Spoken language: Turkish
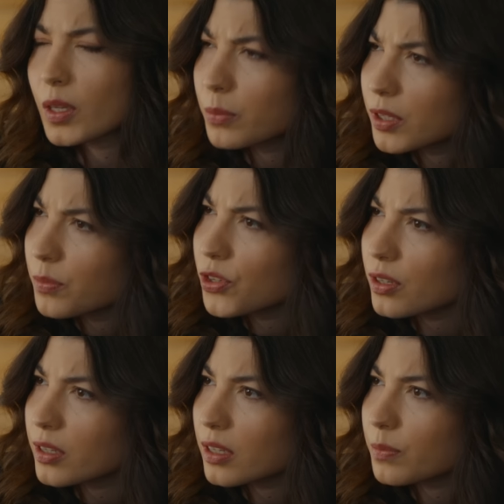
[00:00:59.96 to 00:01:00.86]
Bizim
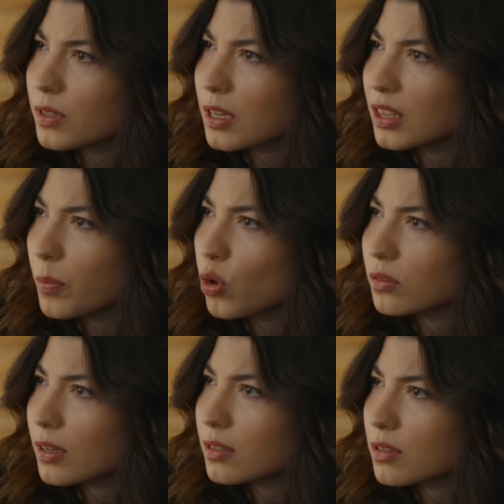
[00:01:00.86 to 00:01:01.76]
şirket mi? Sen de mi
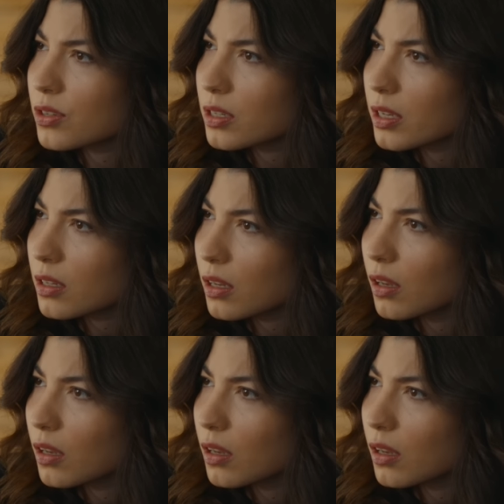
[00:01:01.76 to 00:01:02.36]
ortaksın şirkete?